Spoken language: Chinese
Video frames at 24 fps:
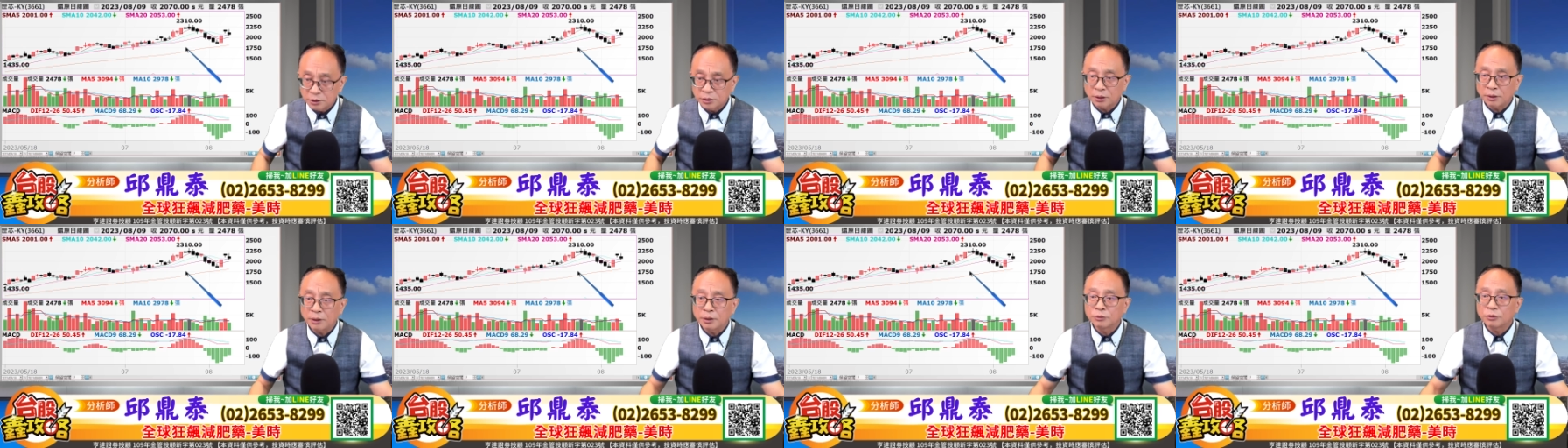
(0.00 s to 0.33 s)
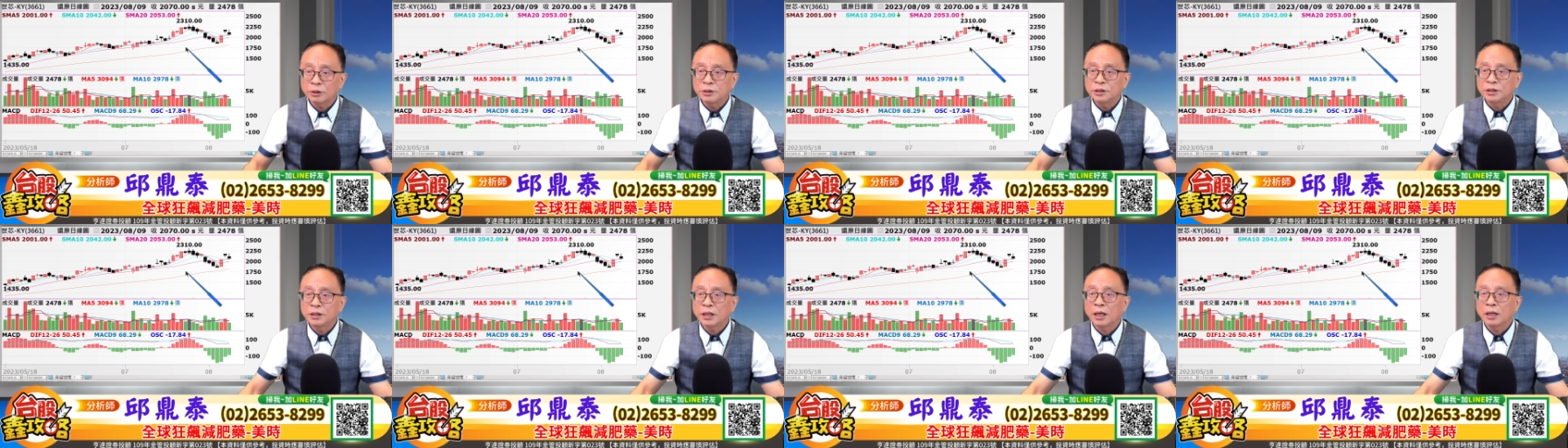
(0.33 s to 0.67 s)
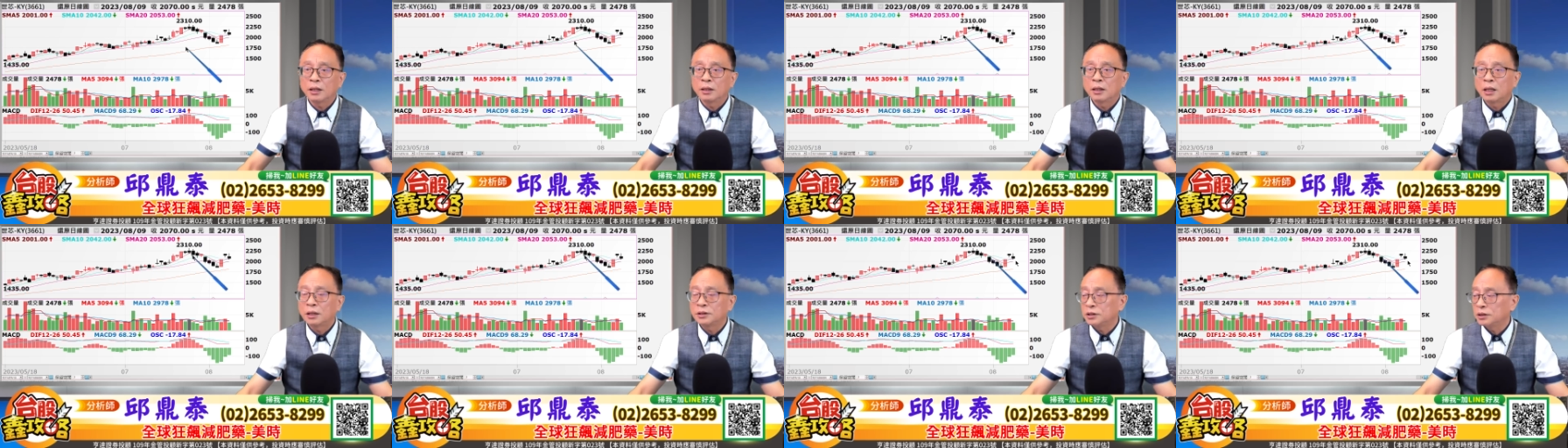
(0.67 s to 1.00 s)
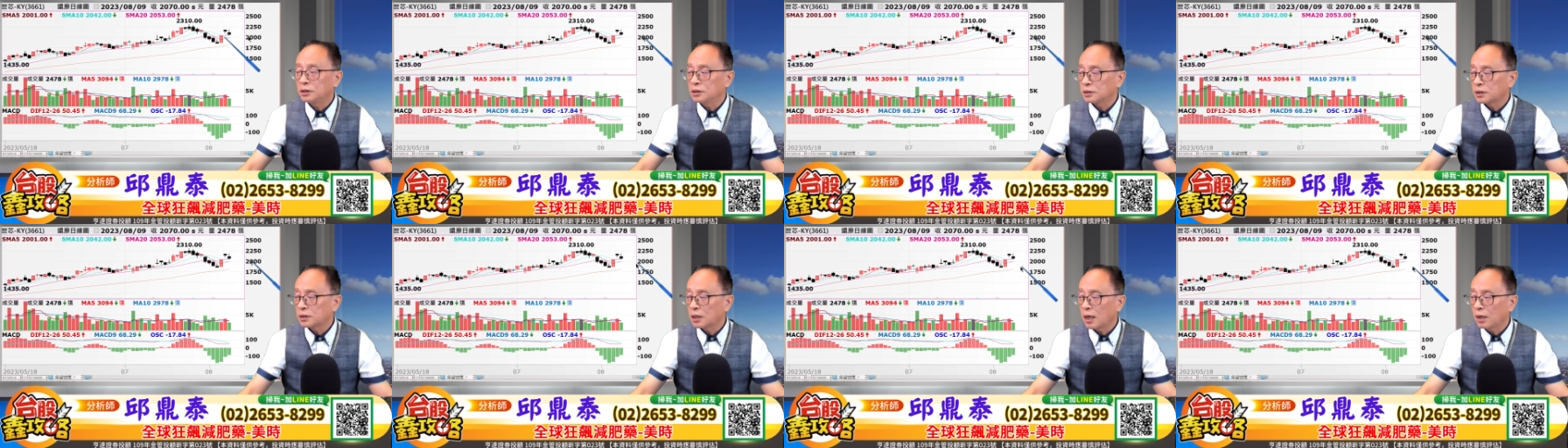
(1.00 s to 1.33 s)
稍微转强啊，今
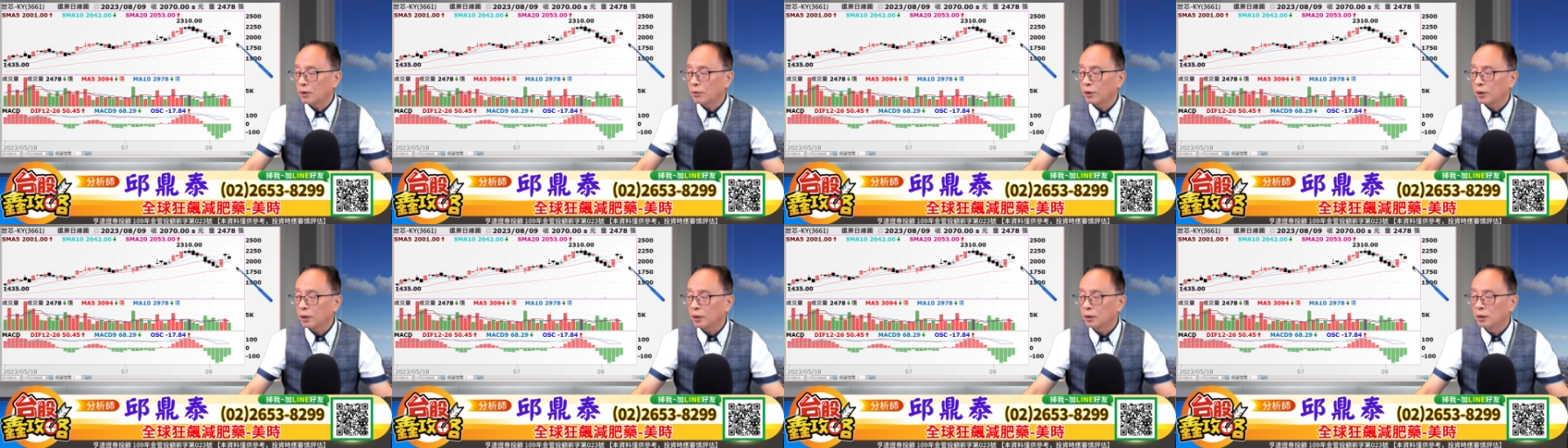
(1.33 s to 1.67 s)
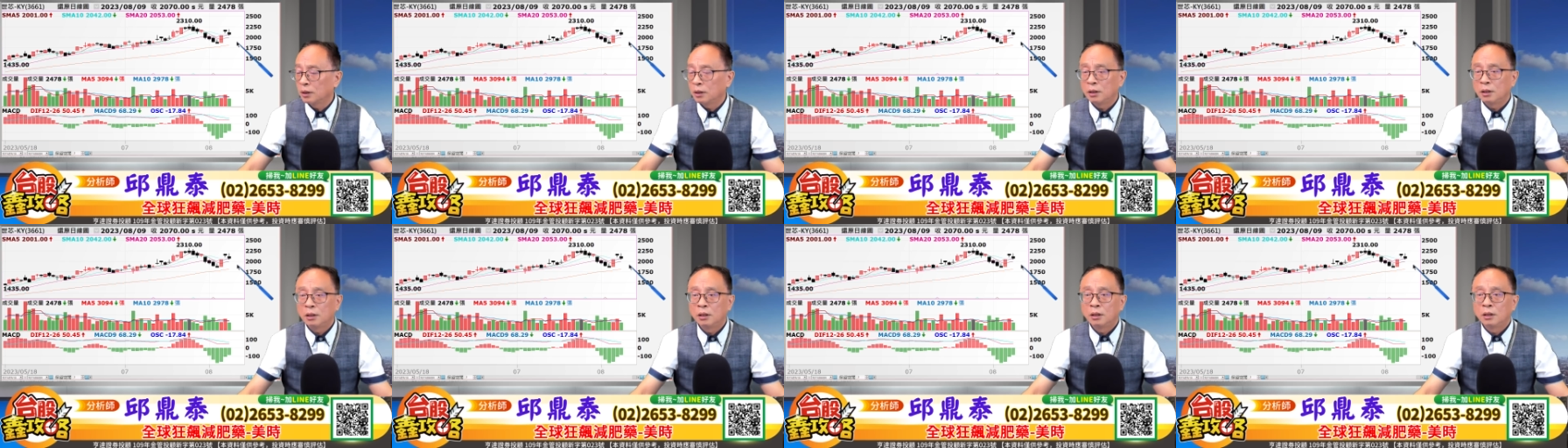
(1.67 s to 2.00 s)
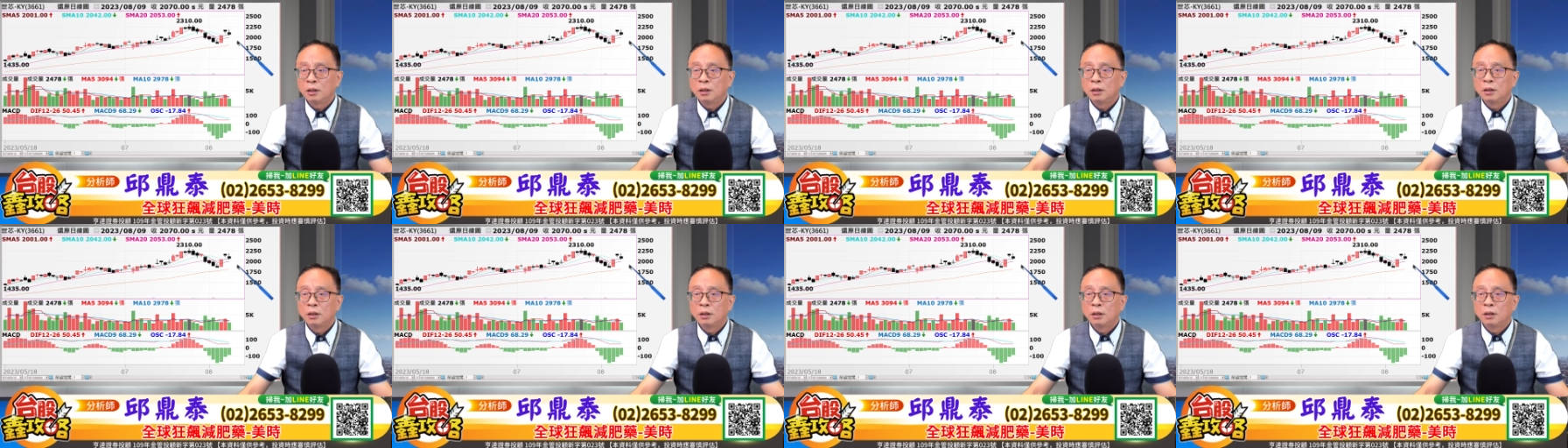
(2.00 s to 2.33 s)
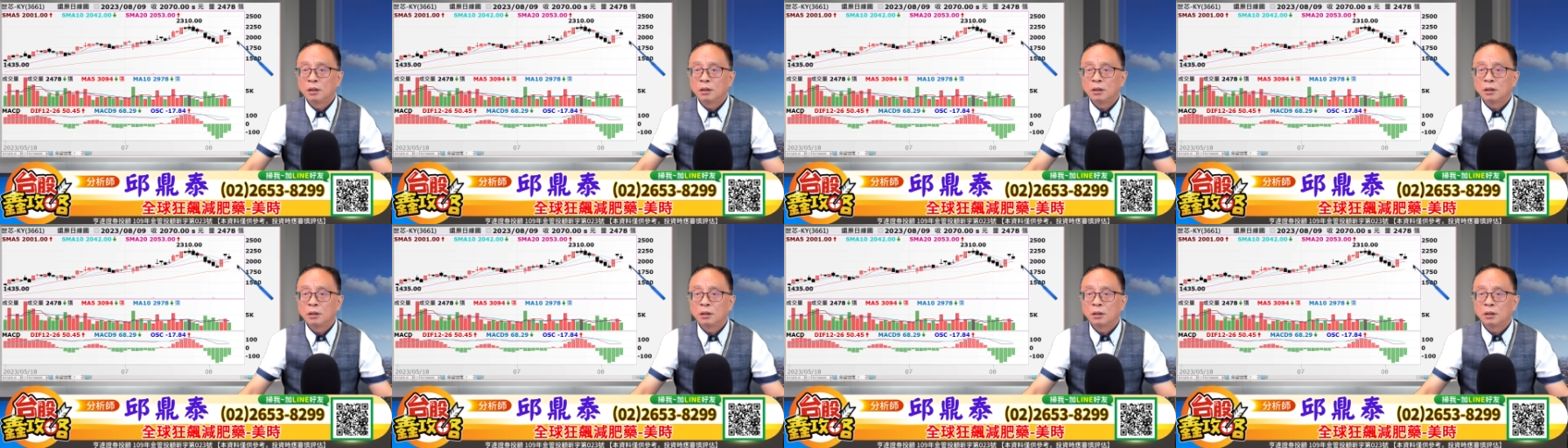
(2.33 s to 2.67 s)
天拉回。
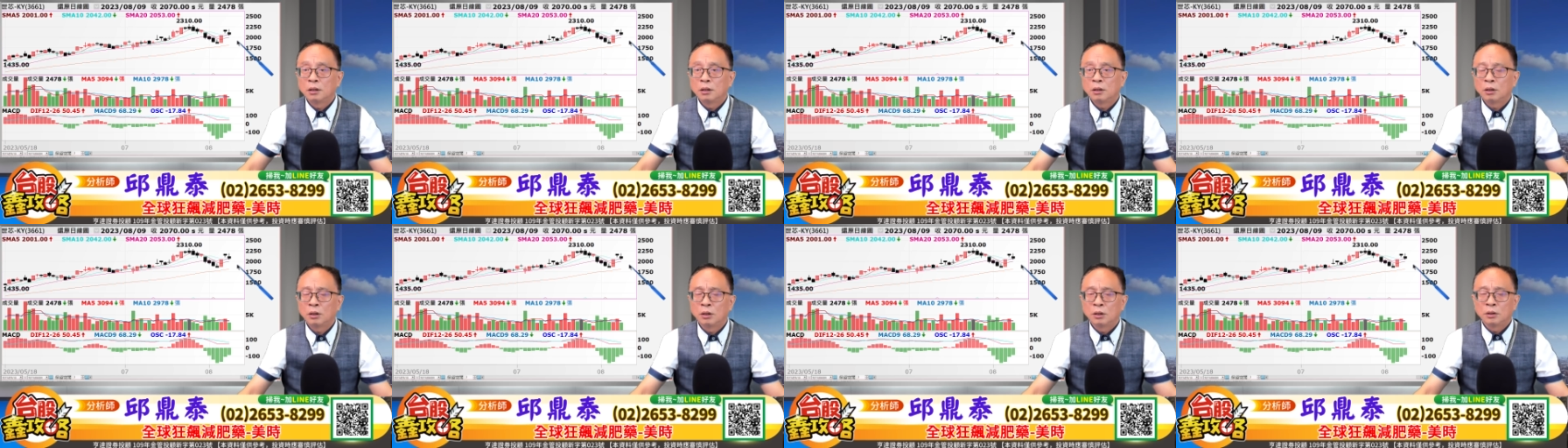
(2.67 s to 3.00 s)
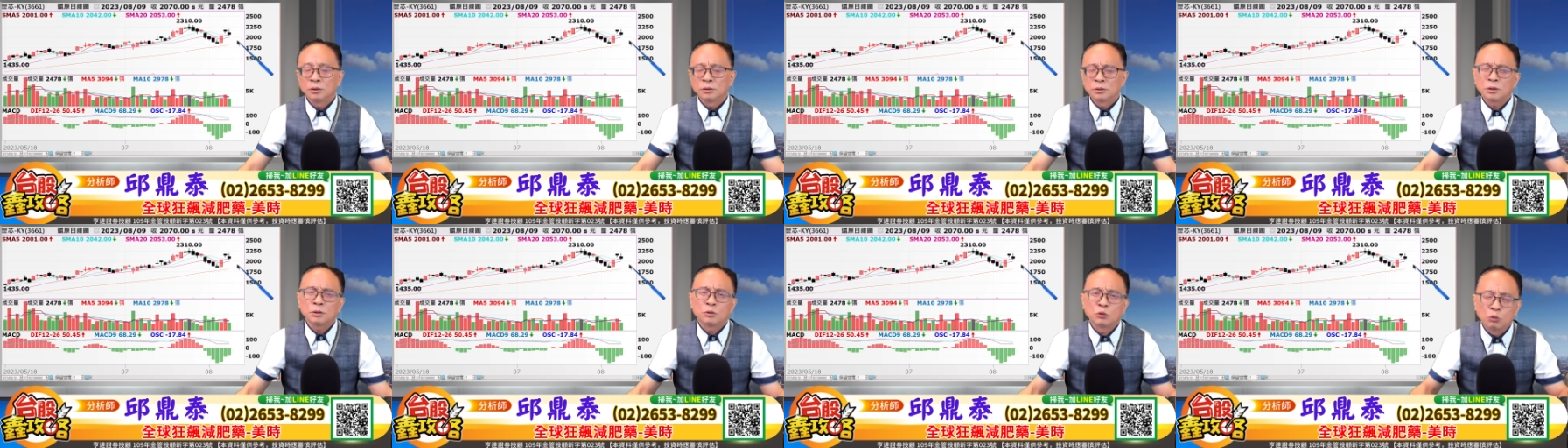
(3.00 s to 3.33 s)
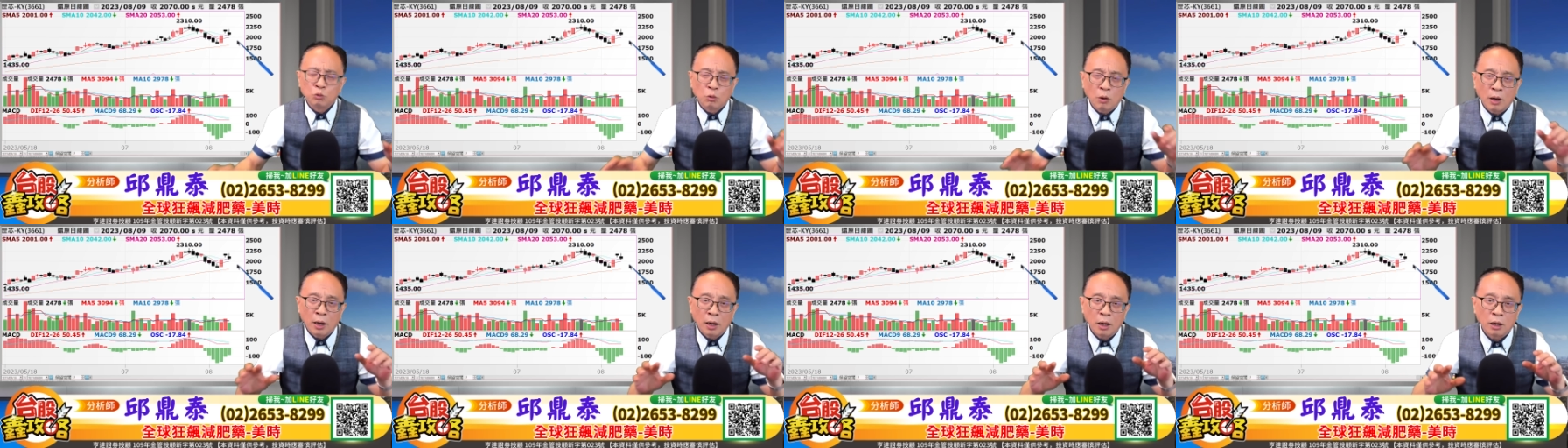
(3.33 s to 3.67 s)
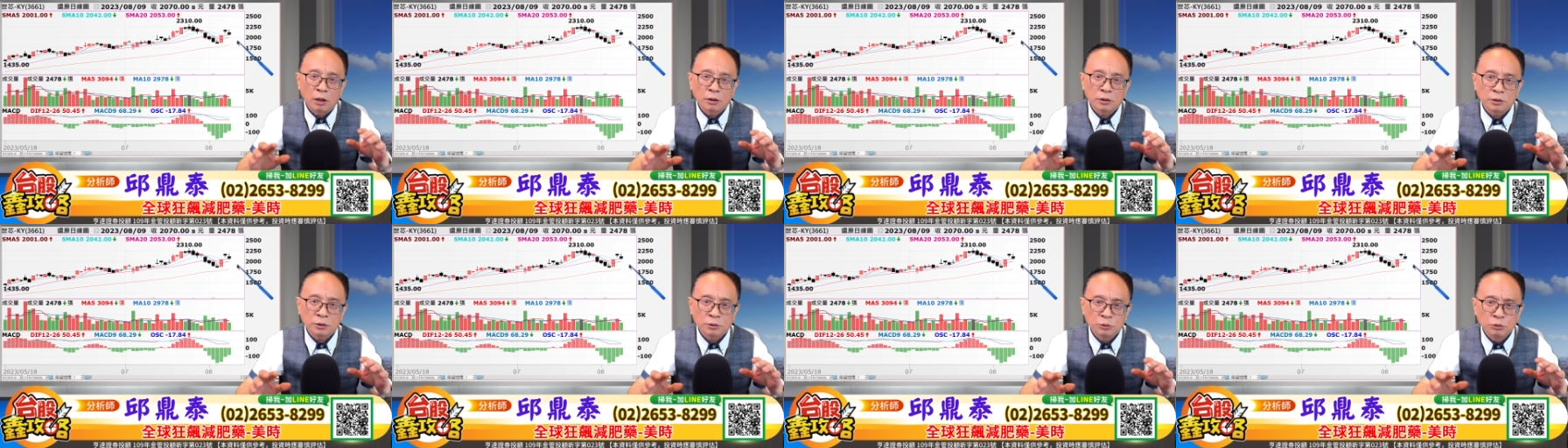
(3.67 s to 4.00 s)
这股王啊，